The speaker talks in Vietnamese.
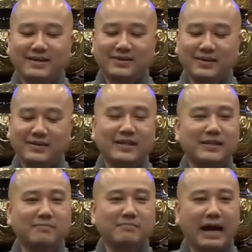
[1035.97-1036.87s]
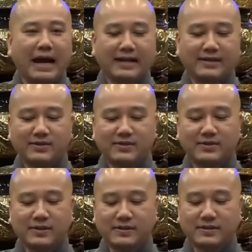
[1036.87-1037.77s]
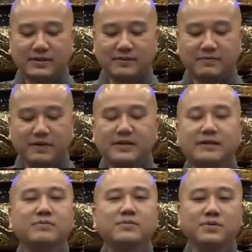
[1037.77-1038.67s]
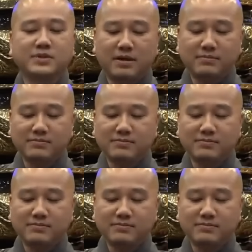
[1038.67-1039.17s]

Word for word: Chuyện tình bạn, chuyện thị phi trong cuộc sống.